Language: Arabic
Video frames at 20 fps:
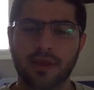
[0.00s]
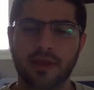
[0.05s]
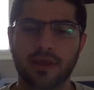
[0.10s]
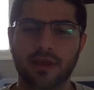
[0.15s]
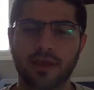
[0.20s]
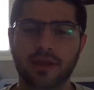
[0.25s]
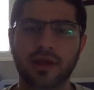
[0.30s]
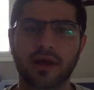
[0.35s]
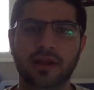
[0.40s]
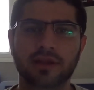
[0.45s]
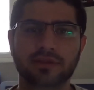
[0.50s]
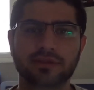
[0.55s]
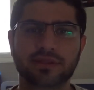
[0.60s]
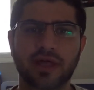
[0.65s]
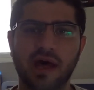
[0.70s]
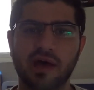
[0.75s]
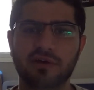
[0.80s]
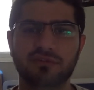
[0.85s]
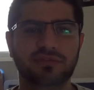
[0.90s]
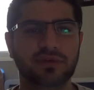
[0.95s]
آه، لا
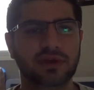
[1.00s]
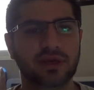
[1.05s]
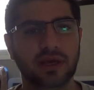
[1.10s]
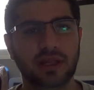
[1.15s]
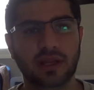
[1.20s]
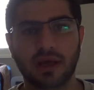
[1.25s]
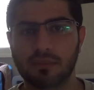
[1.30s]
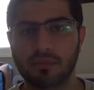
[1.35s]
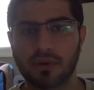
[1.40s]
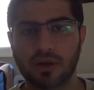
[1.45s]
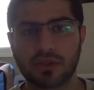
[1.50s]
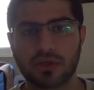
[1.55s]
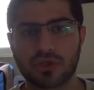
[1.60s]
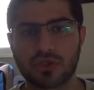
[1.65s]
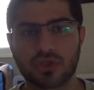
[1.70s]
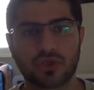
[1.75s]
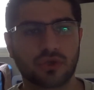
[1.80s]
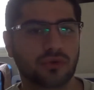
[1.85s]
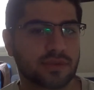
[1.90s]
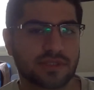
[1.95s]
للطائفيه لا ما ادري
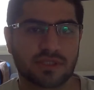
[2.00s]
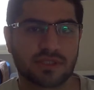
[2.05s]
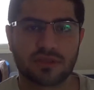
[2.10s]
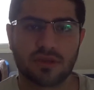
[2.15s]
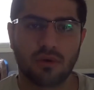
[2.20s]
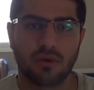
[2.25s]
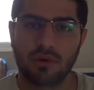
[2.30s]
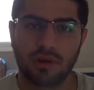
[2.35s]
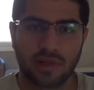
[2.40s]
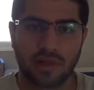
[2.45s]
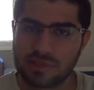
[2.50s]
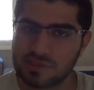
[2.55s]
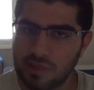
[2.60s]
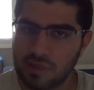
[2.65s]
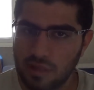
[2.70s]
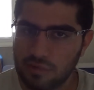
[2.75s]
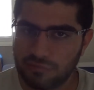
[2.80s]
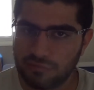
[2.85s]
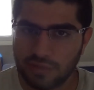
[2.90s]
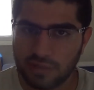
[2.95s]
شنو بس انتم اول ناس
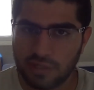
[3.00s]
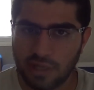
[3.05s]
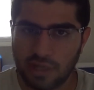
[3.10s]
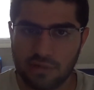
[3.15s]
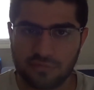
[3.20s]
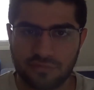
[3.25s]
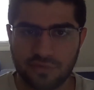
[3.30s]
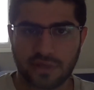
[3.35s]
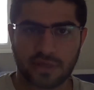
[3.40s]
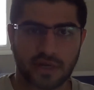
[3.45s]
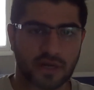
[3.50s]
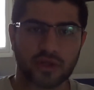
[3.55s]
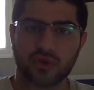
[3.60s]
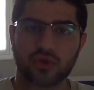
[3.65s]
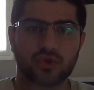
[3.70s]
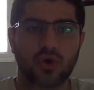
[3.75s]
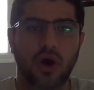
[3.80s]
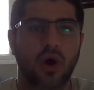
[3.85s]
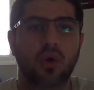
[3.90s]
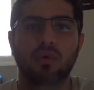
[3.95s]
طائفيين على فكره
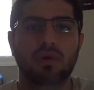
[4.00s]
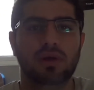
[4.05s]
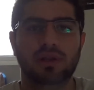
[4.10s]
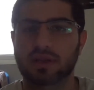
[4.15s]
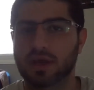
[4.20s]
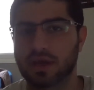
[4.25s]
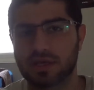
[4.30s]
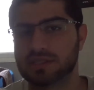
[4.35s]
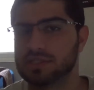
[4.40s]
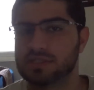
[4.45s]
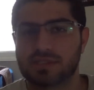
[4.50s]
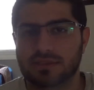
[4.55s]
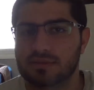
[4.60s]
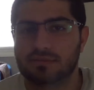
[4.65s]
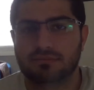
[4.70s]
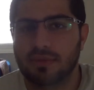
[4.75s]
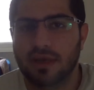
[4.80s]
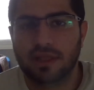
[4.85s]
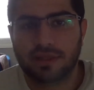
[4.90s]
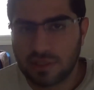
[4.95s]
انتم اول ناس
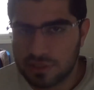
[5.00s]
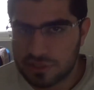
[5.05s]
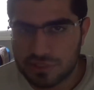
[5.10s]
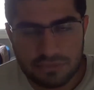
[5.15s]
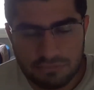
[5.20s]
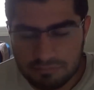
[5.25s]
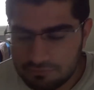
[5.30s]
ما يحتاج